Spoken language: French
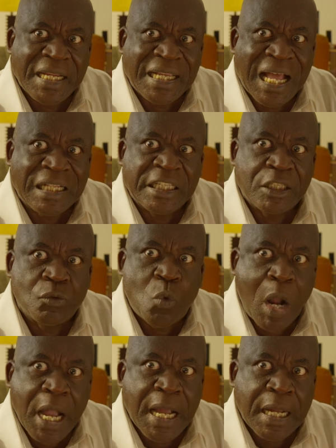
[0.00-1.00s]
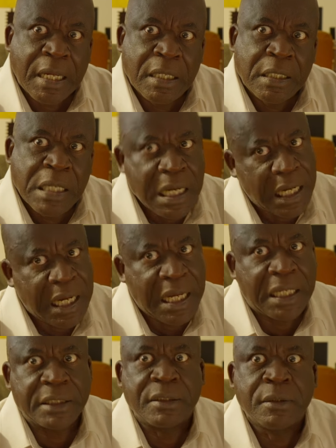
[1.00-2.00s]
l'égard des Noirs, ah,
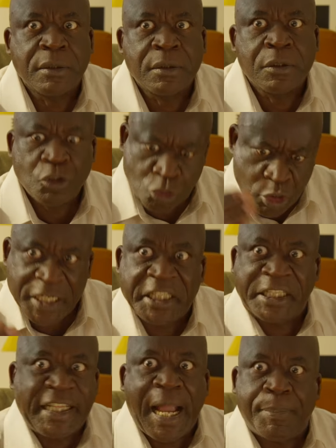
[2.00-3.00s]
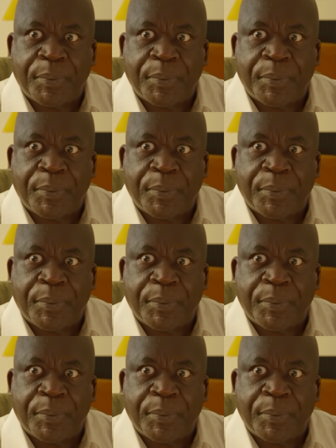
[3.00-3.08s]
ah, je les pas.